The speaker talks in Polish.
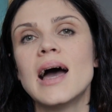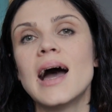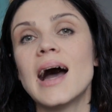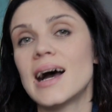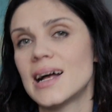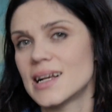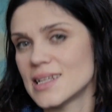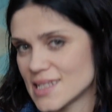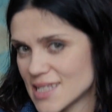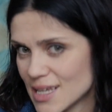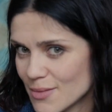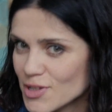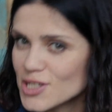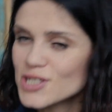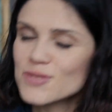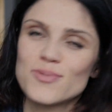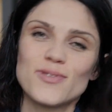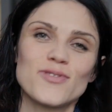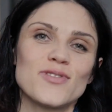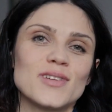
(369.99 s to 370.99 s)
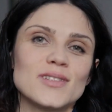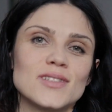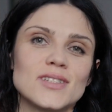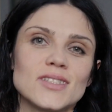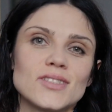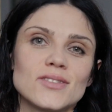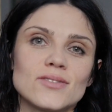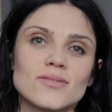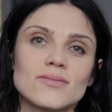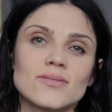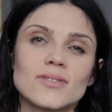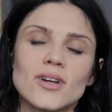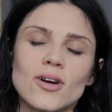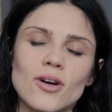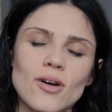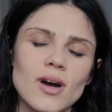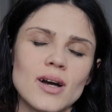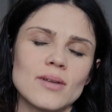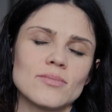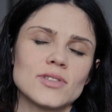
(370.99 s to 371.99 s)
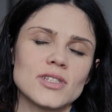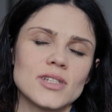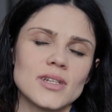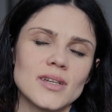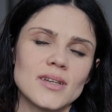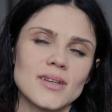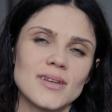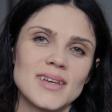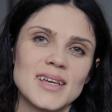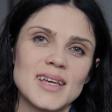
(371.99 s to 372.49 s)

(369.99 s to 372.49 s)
ale zamiast powiedzieć, kocham cię